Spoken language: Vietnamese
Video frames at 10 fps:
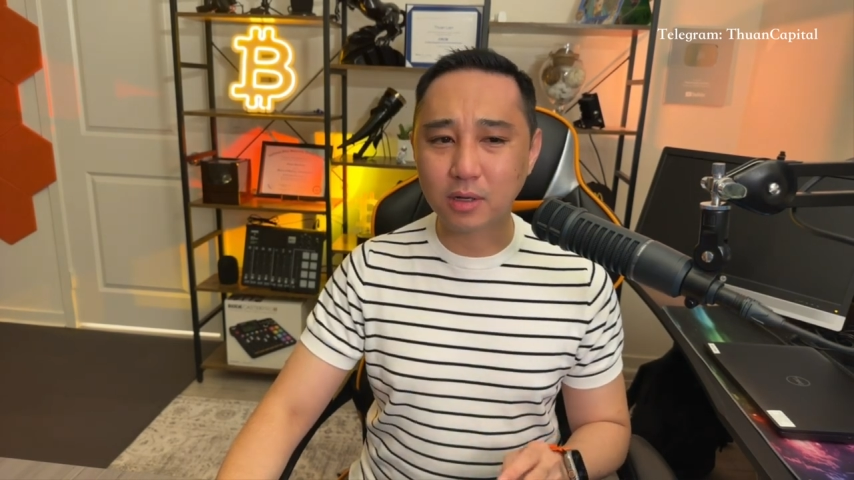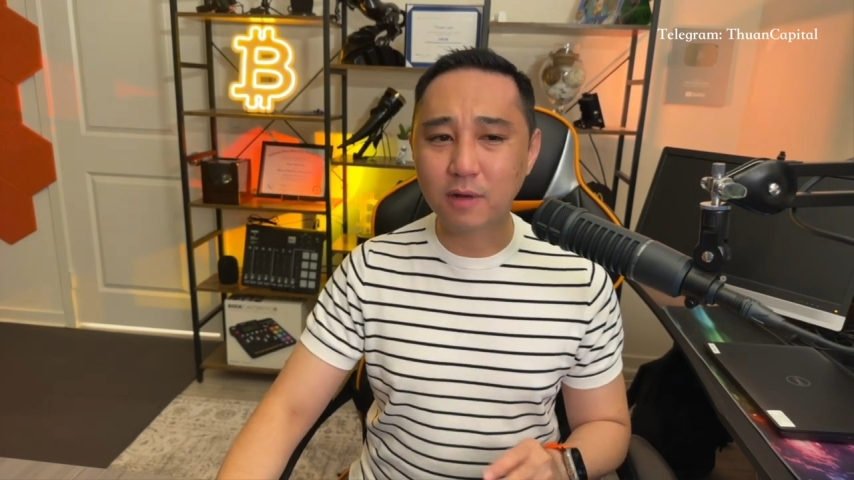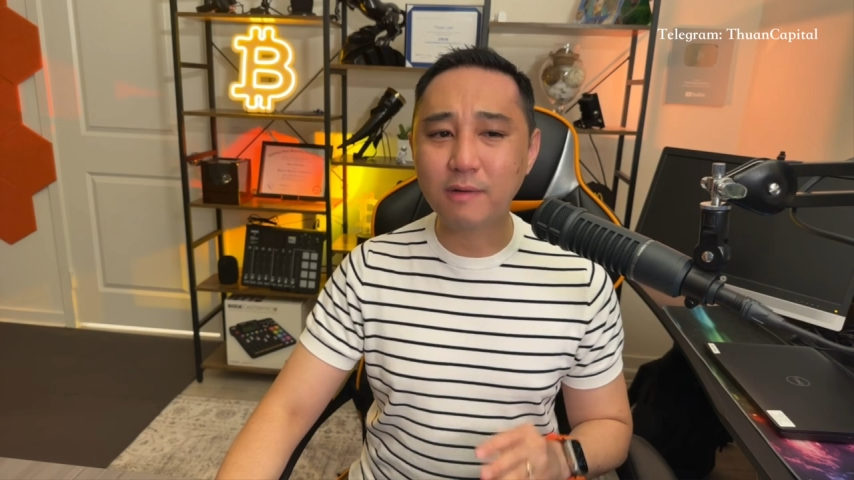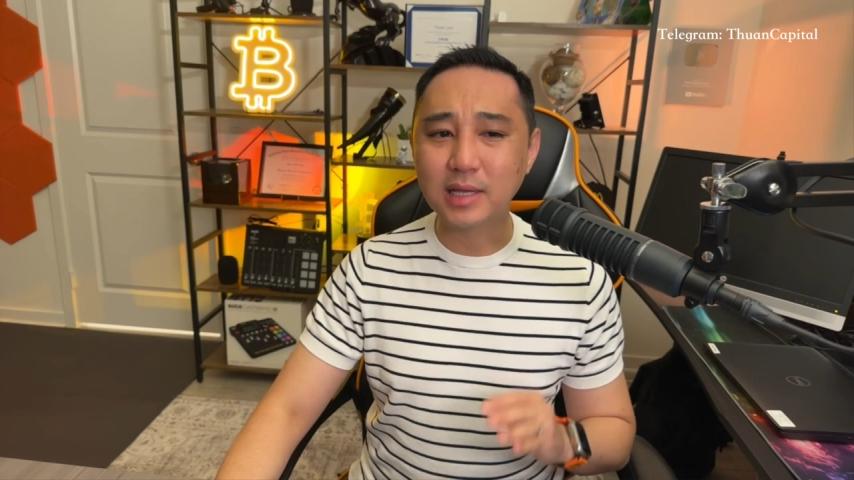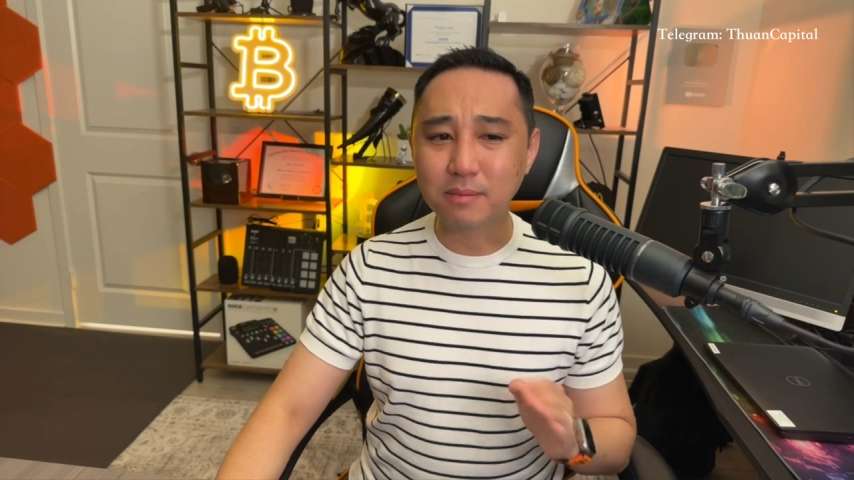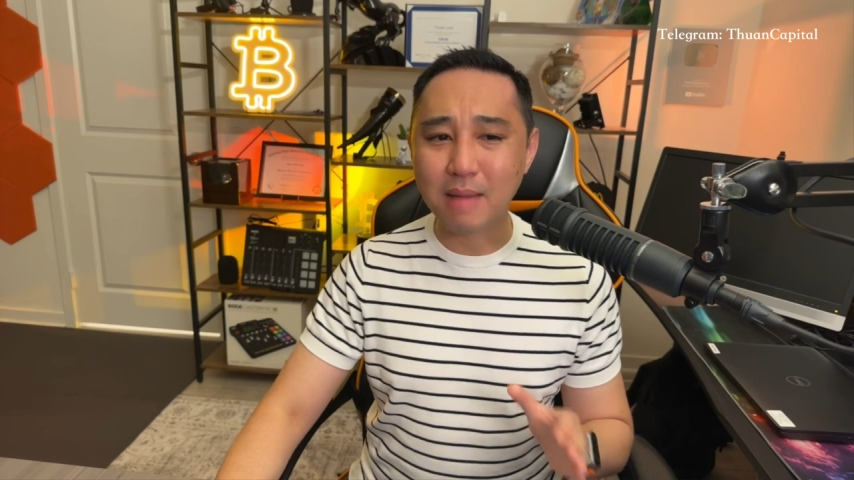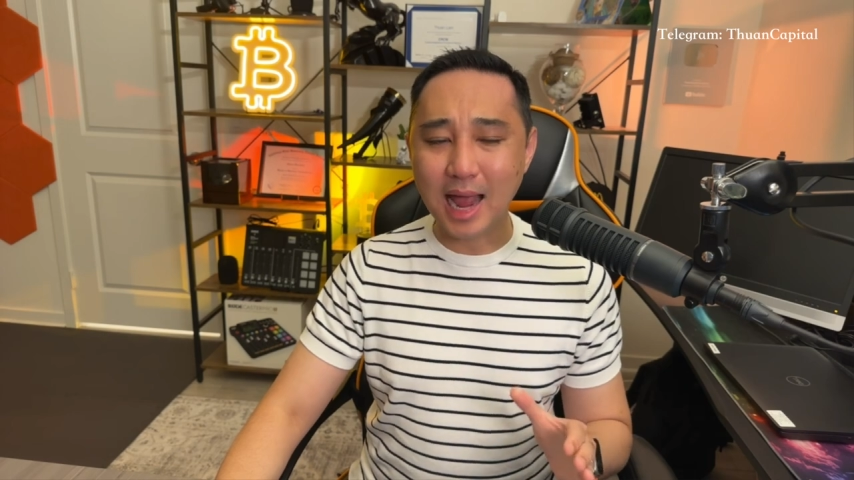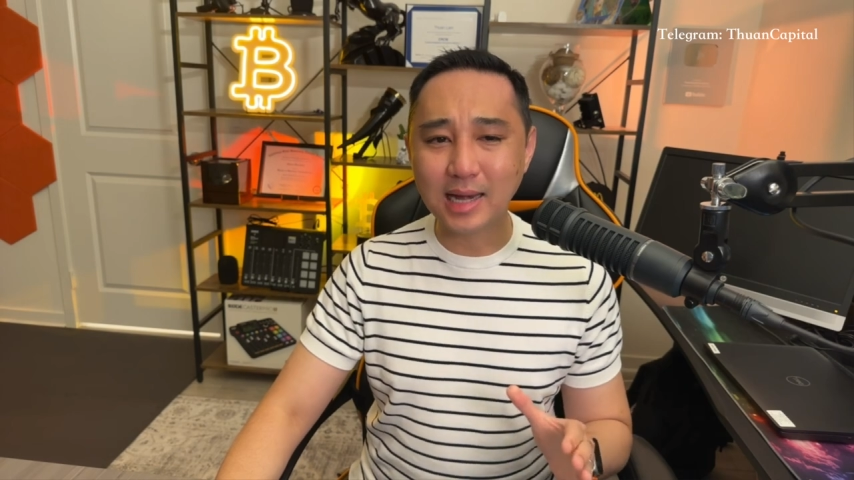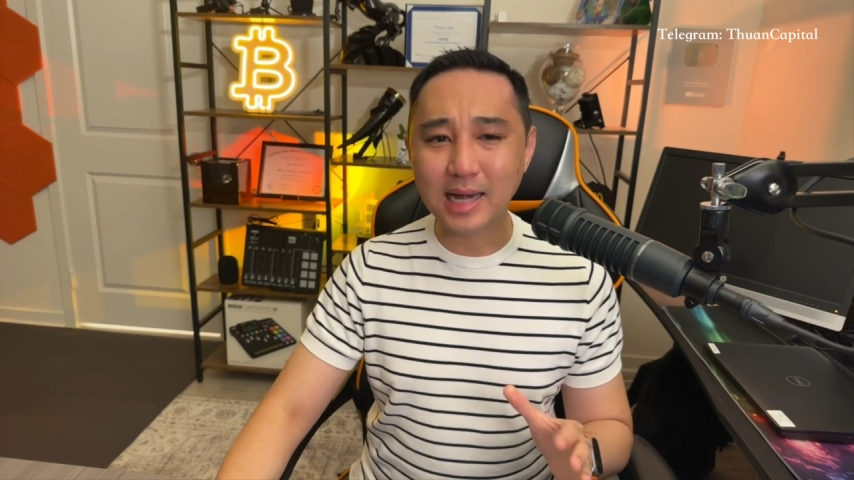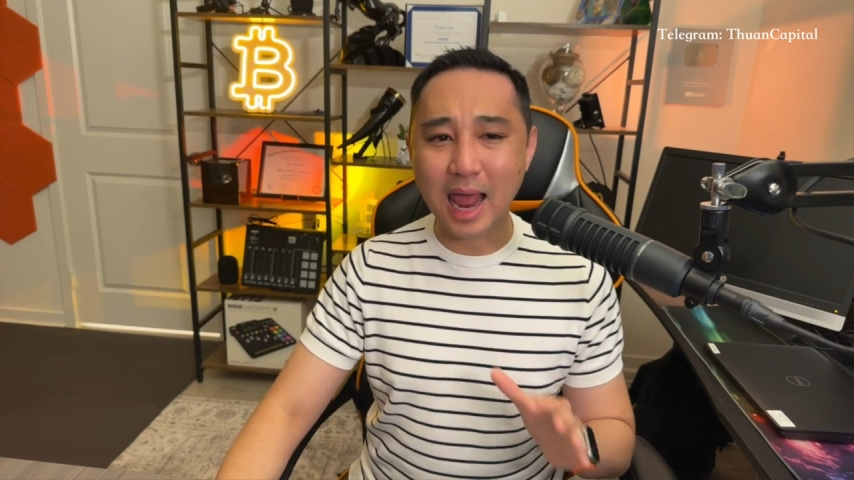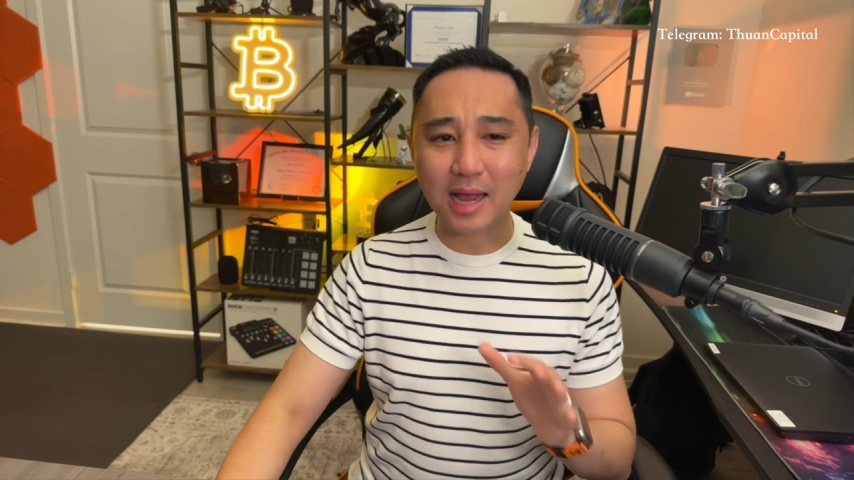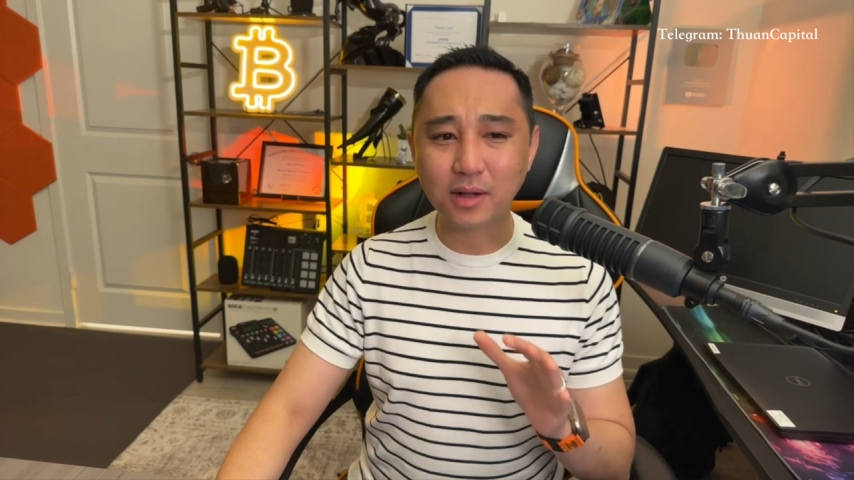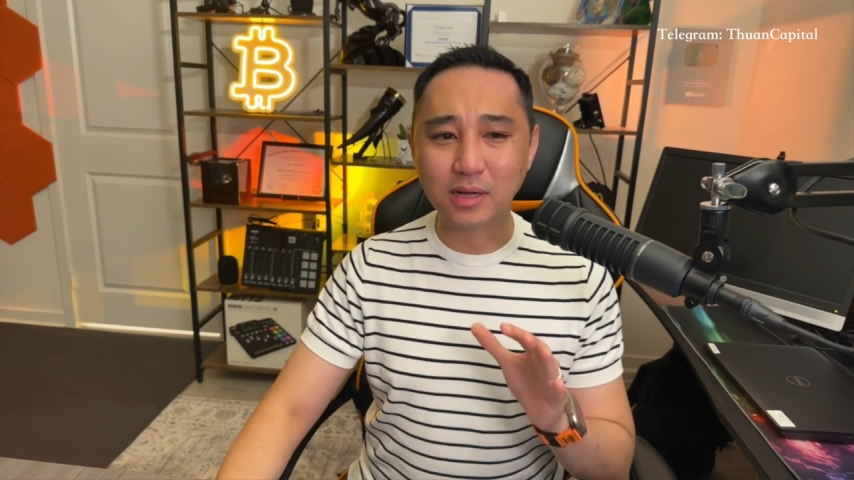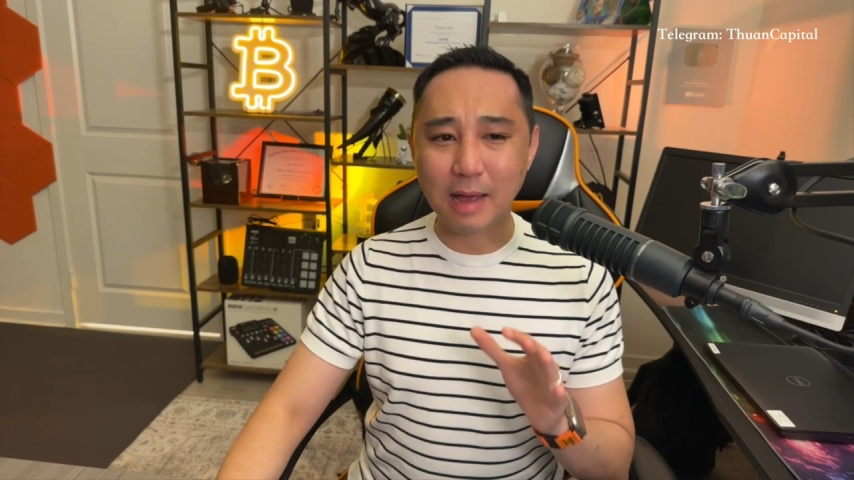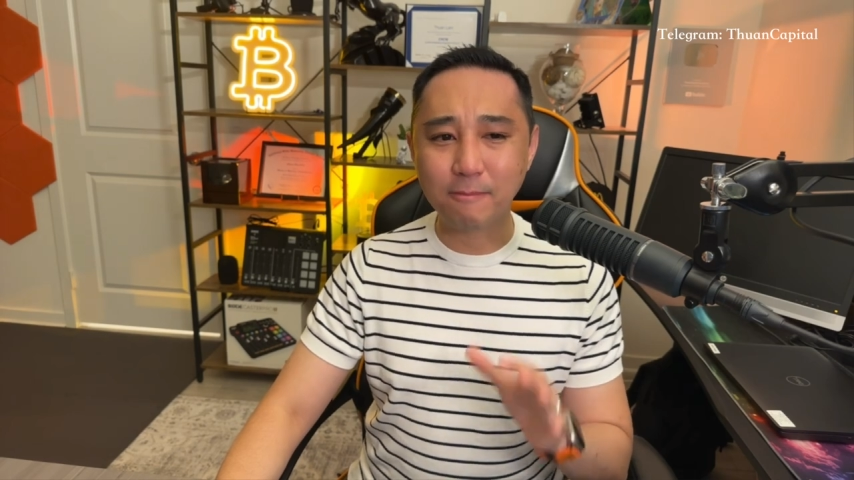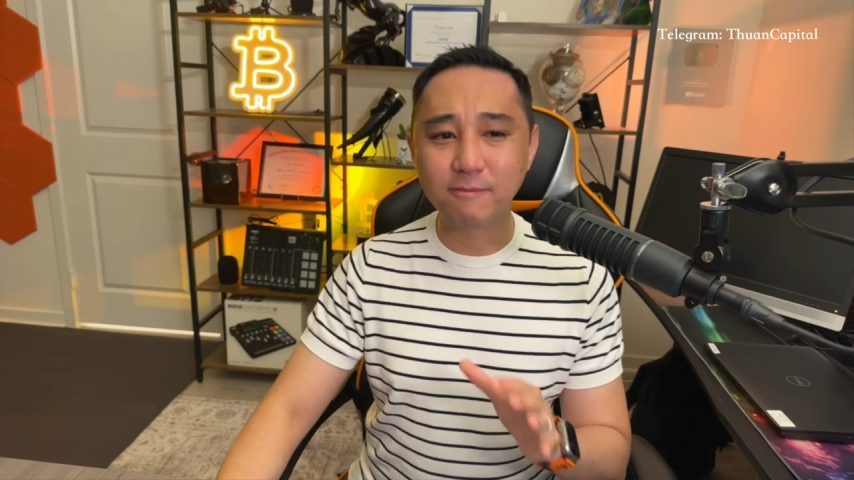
có phải Nhật Bản đang gặp